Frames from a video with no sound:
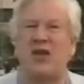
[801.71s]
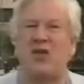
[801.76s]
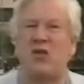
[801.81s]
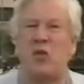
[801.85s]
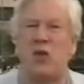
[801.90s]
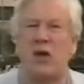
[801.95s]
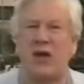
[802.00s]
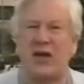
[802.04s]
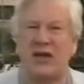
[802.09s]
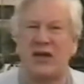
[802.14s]

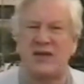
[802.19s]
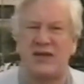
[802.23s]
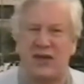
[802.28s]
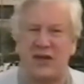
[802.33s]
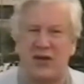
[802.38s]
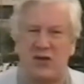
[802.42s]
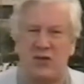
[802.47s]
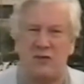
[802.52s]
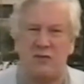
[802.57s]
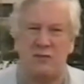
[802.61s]
nella casa di
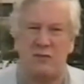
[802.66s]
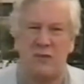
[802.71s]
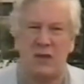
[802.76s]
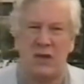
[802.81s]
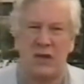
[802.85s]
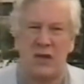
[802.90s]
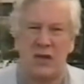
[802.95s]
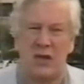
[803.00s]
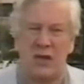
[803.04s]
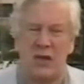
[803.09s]
un
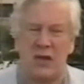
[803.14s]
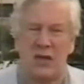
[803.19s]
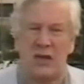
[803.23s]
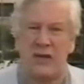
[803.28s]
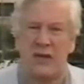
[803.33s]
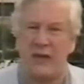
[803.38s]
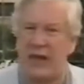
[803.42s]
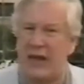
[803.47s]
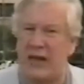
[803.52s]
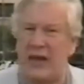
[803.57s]
operaio e
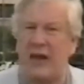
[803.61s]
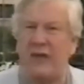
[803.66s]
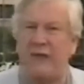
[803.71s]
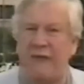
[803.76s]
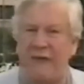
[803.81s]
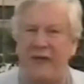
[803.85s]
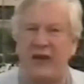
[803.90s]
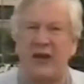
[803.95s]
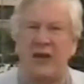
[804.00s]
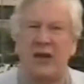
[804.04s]
poi a
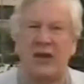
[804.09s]
riparare in